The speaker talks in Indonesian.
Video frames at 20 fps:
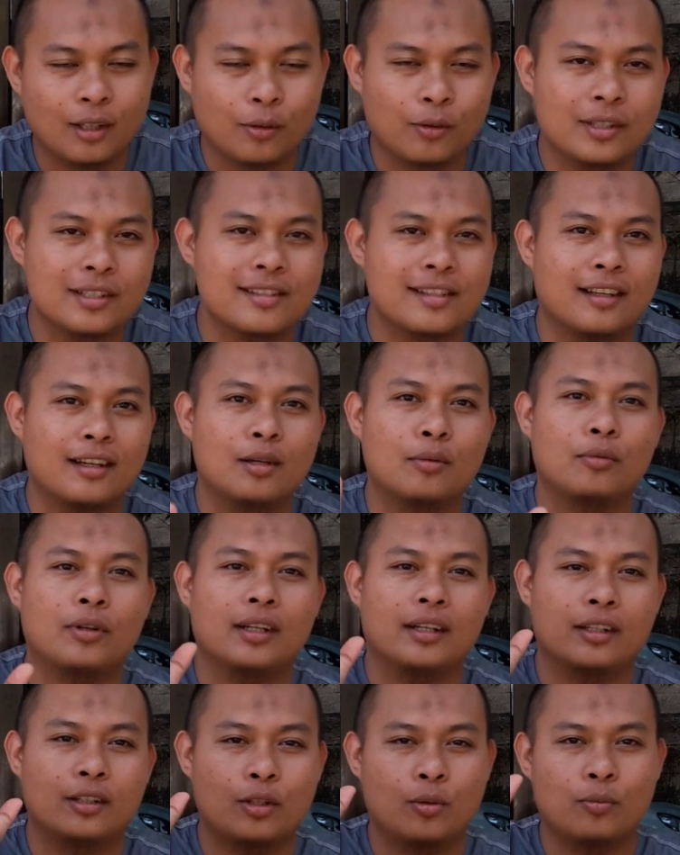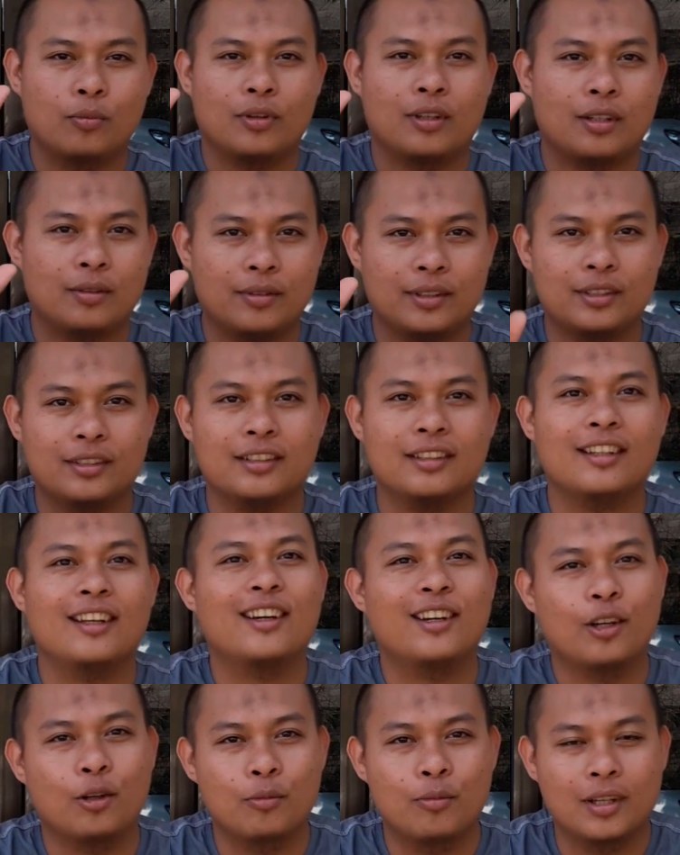Wassalamualaikum
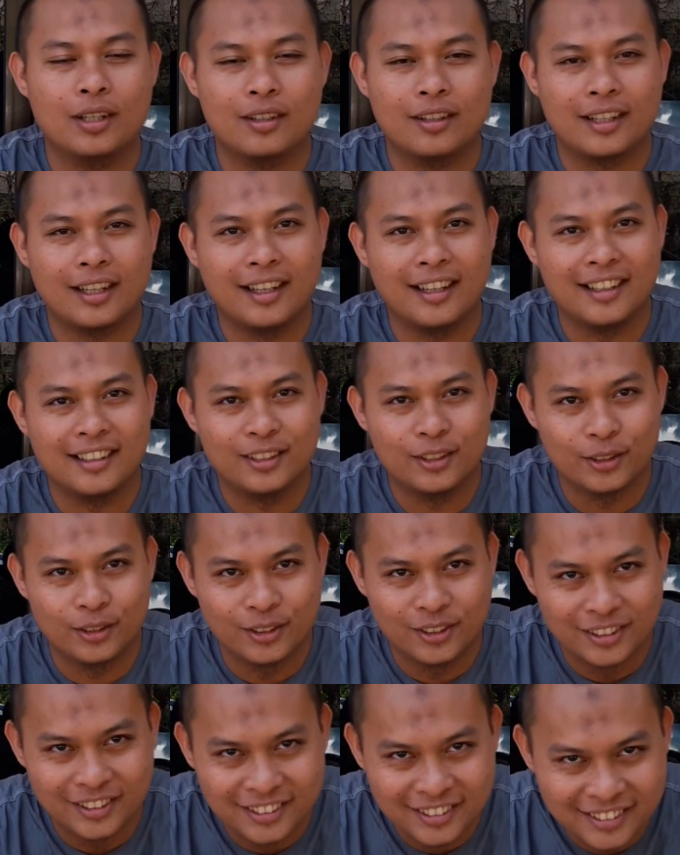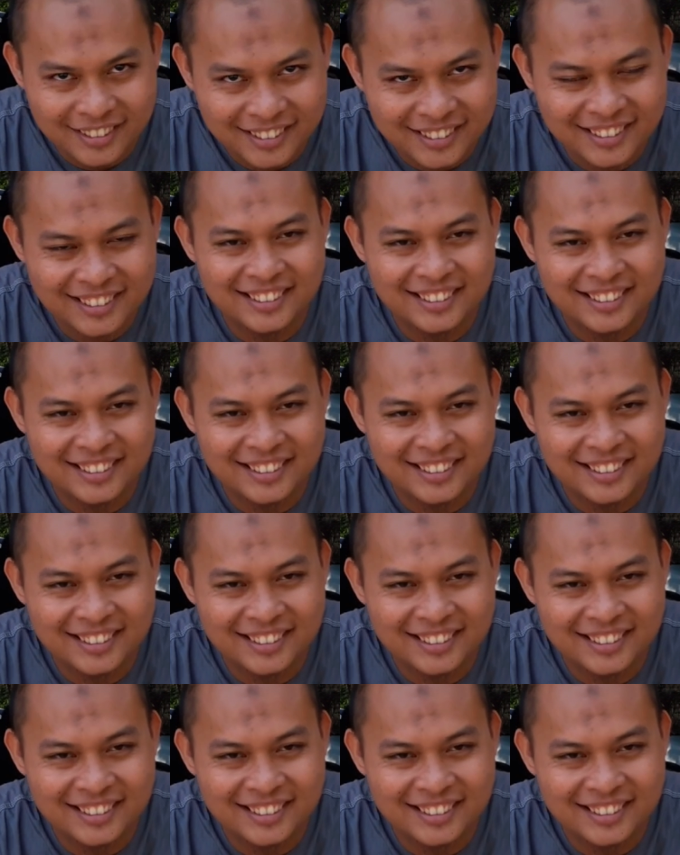warahmatullahi wabarakatuh.